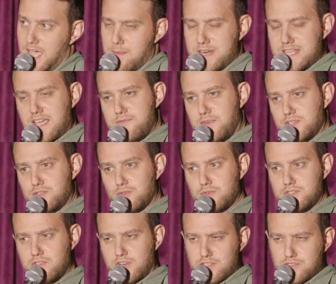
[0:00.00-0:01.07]
Aber nicht einfach so,
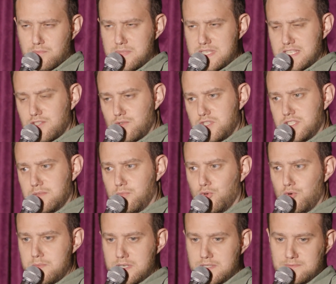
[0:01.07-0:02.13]
sondern so ein bisschen durch die
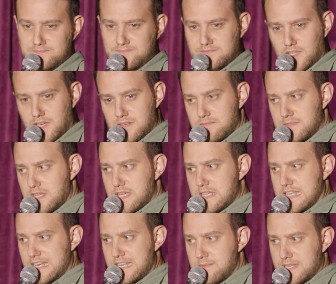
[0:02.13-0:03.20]
Blume. Ja?
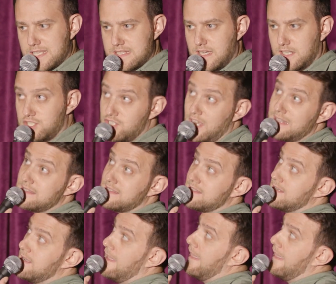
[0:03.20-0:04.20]
Die hat nämlich gesagt, Schatz,